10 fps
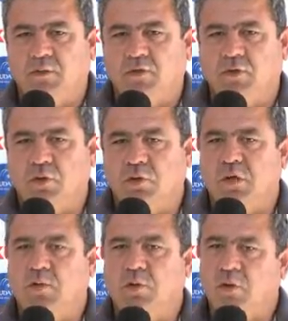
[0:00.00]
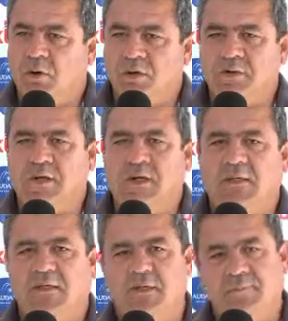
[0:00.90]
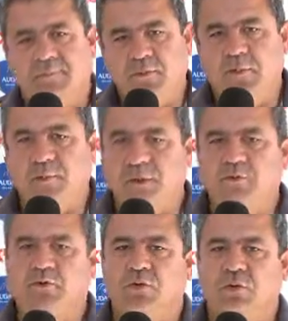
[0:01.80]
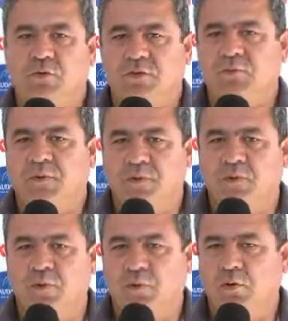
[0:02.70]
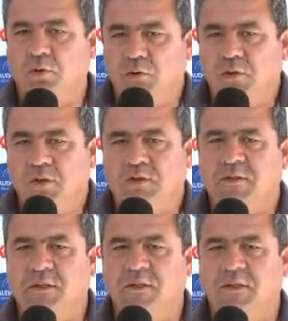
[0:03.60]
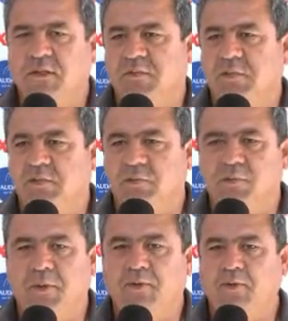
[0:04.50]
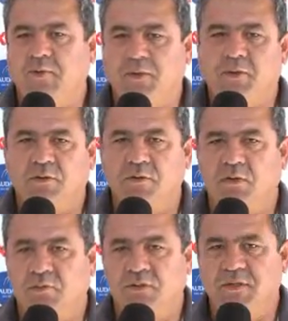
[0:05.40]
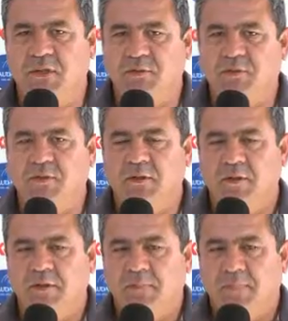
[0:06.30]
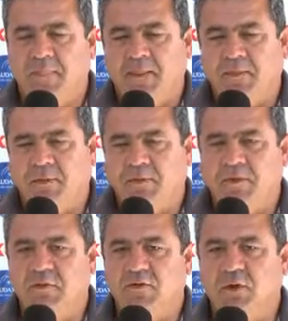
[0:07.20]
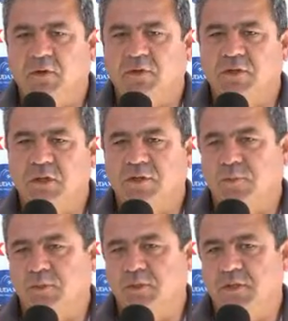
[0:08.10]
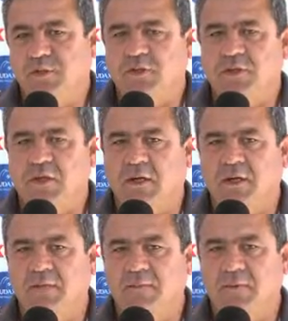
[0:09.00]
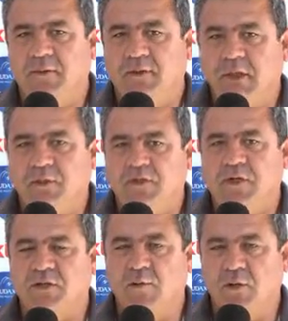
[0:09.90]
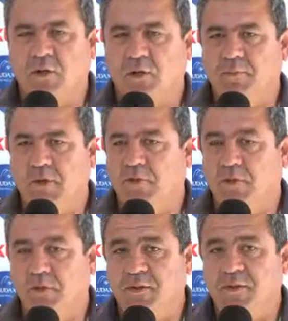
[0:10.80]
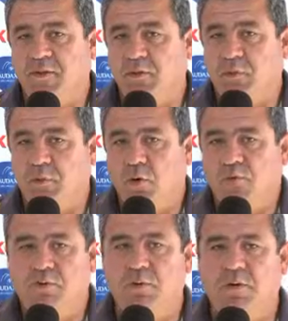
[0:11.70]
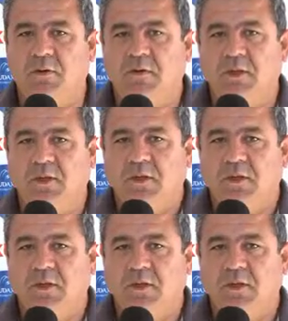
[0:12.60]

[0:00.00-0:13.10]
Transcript: no jogo do tá Taboão aqui dentro de casa, dominamos o jogo, não conseguimos fazer o gol. Corinthians aqui dentro, tivemos um pênalti no finalzinho, não fizemos. Então teve jogos que a gente podia hoje estar tá tendo uma situação melhor, mesmo não apresentando um bom futebol.